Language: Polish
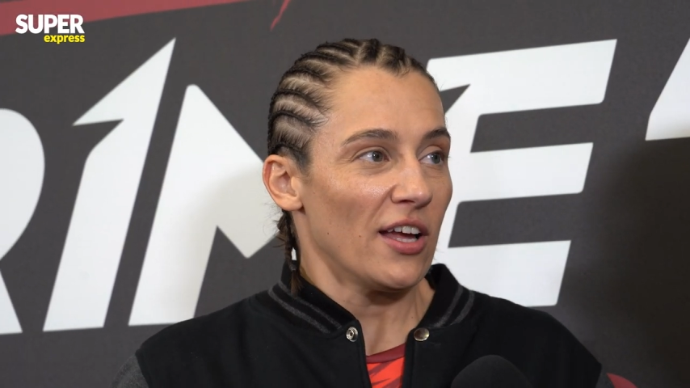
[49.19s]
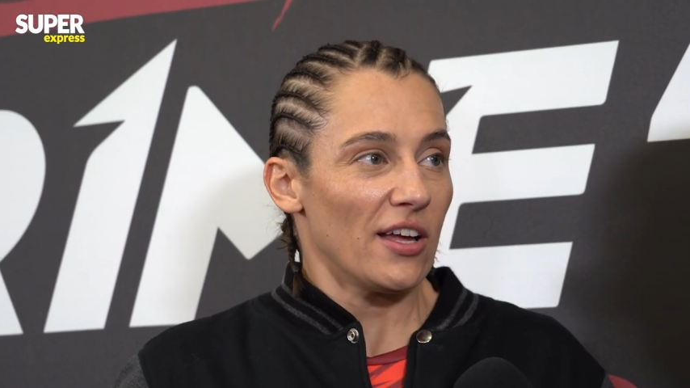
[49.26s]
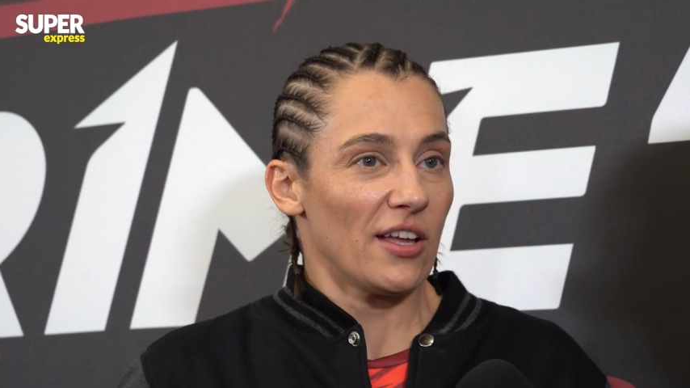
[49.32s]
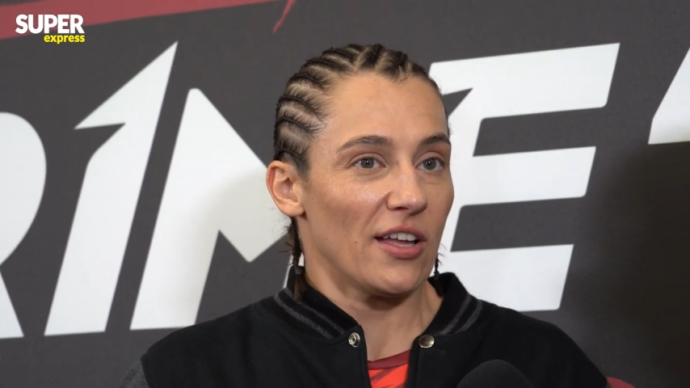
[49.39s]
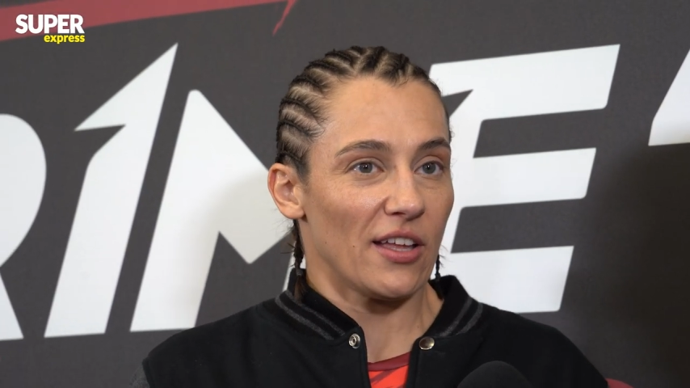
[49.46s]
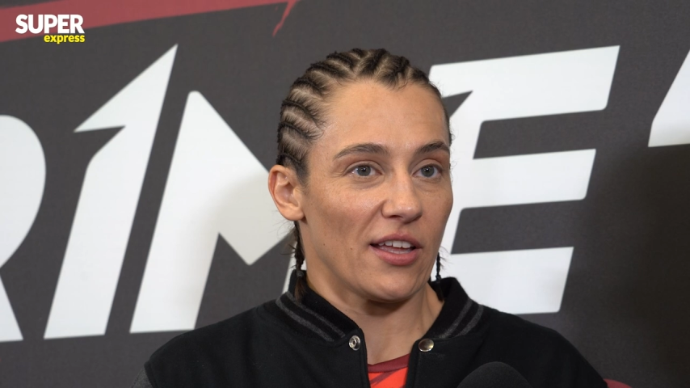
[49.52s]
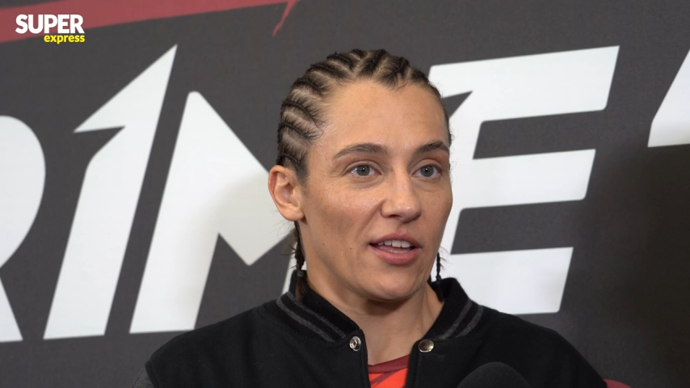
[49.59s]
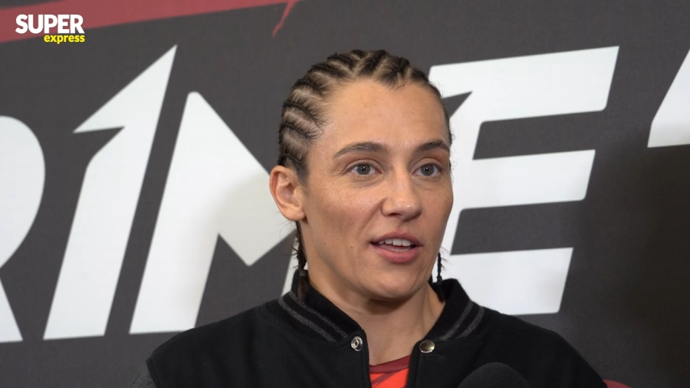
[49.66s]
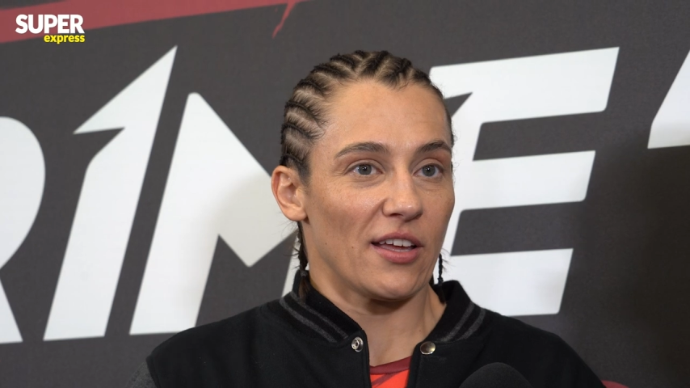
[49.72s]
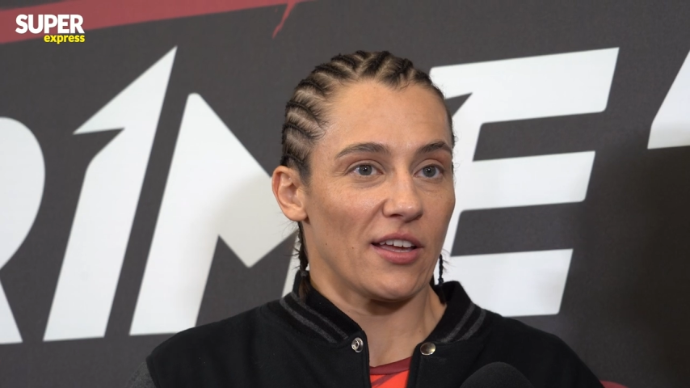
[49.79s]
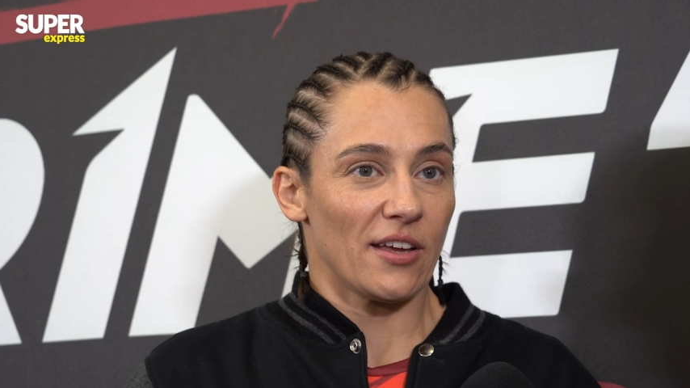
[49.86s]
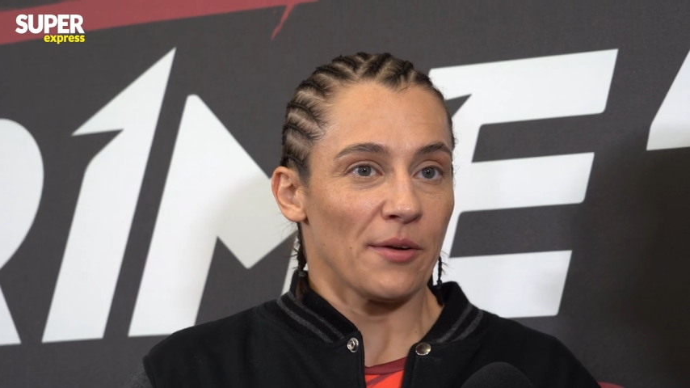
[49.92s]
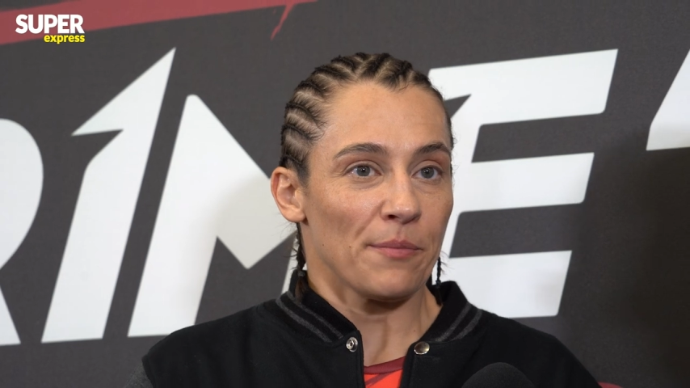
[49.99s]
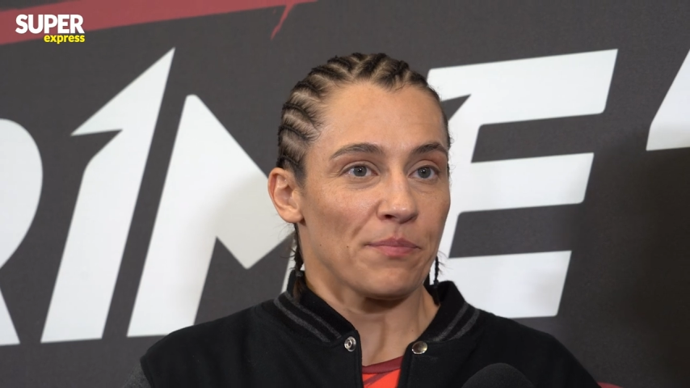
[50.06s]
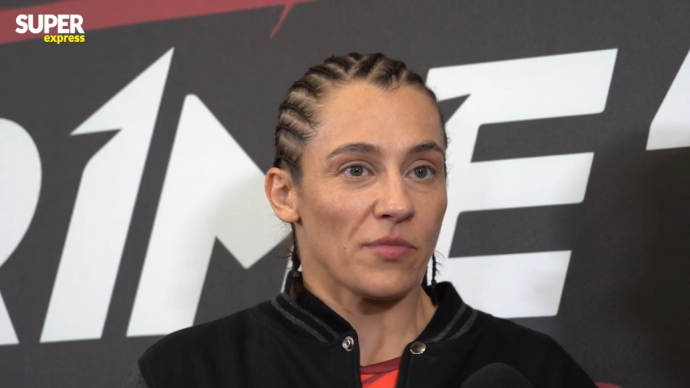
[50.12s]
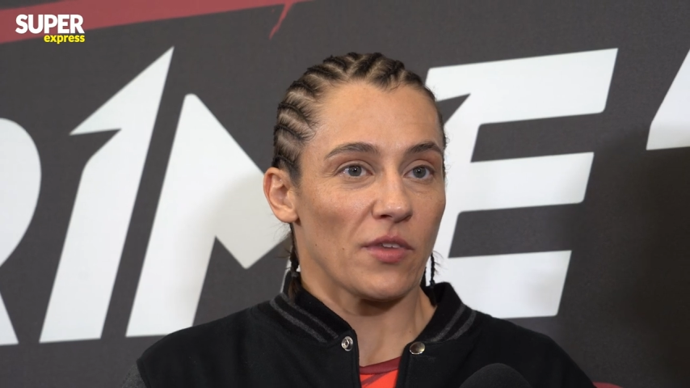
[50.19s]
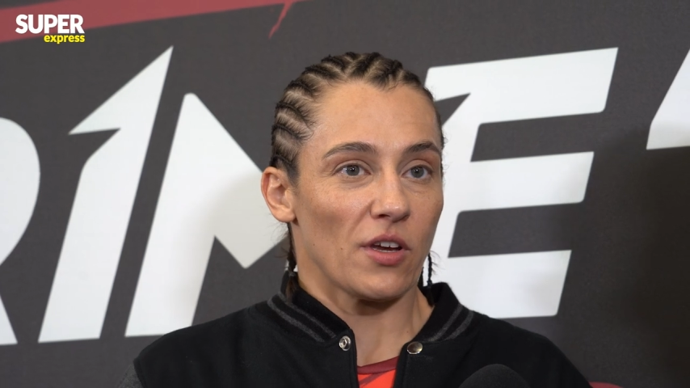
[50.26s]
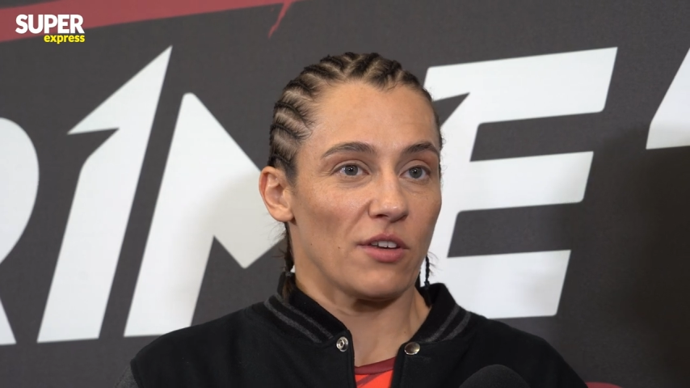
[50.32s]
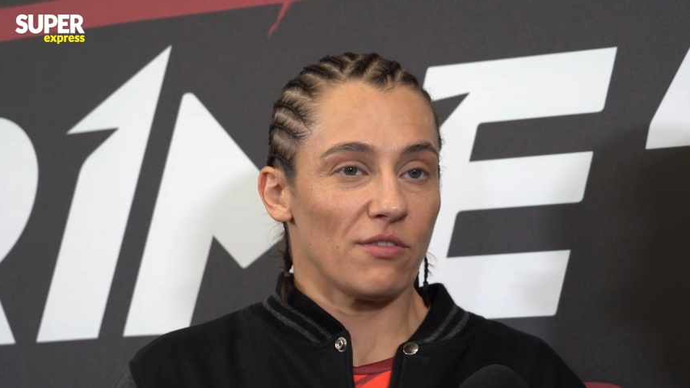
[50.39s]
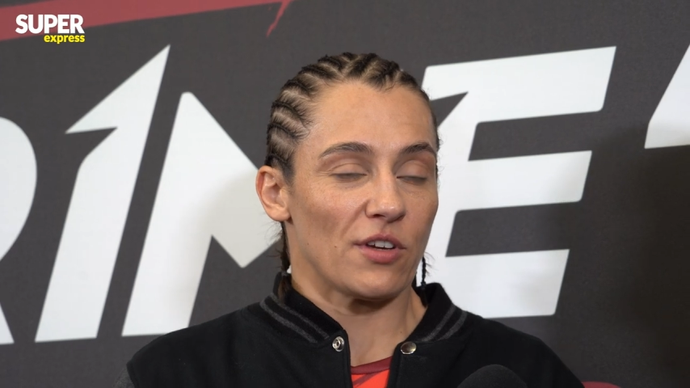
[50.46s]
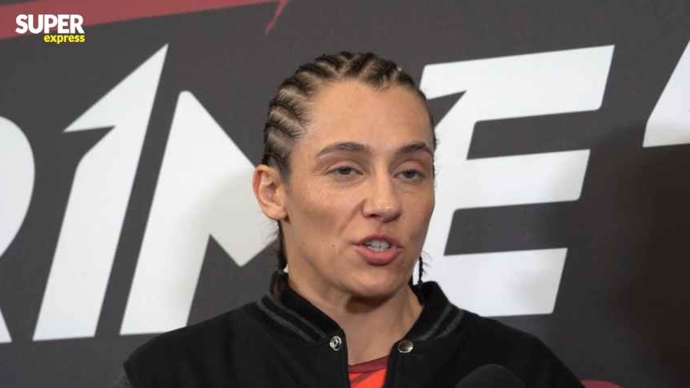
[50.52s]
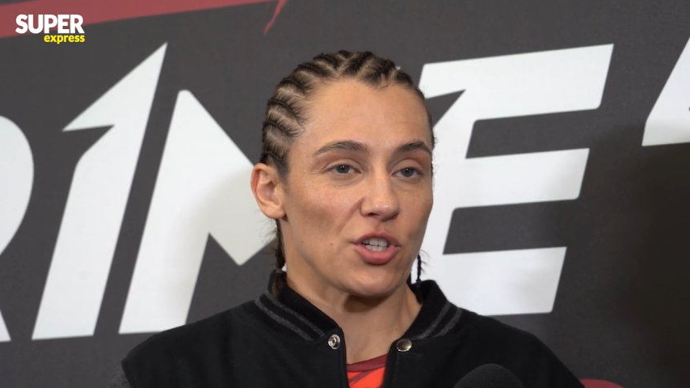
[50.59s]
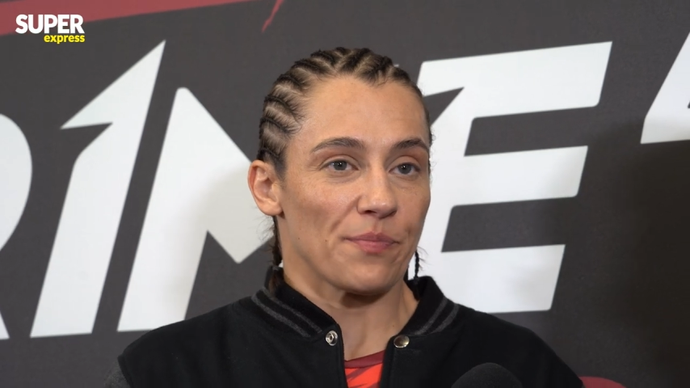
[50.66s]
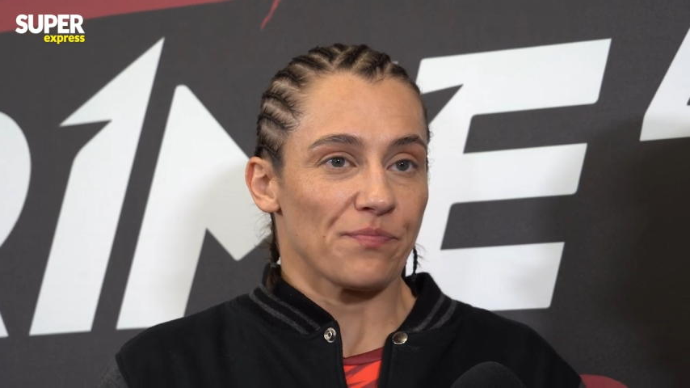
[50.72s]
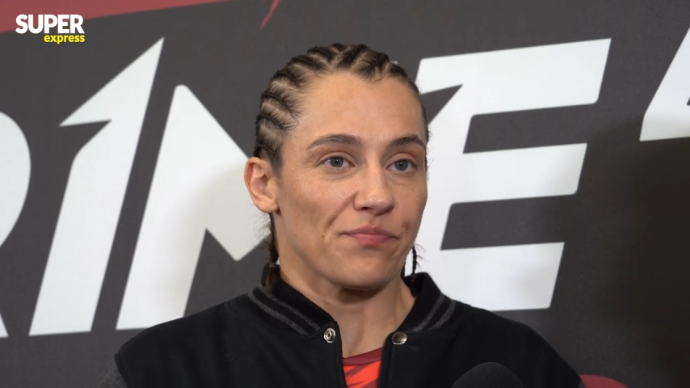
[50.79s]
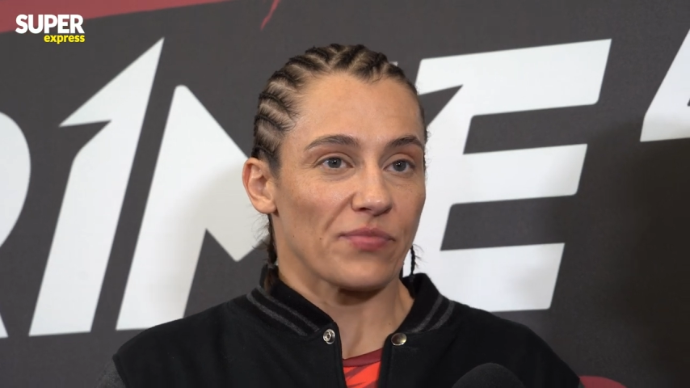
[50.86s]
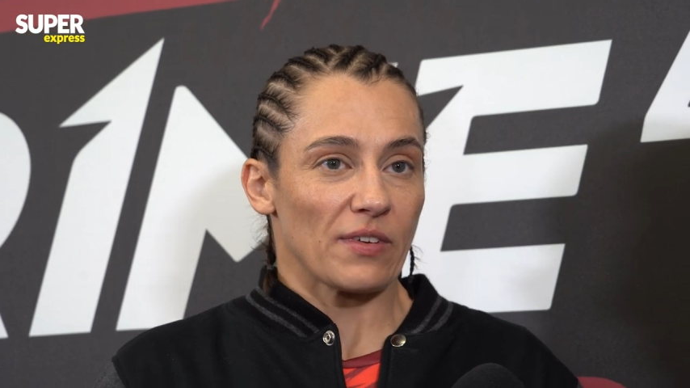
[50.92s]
Yy, no i wiesz,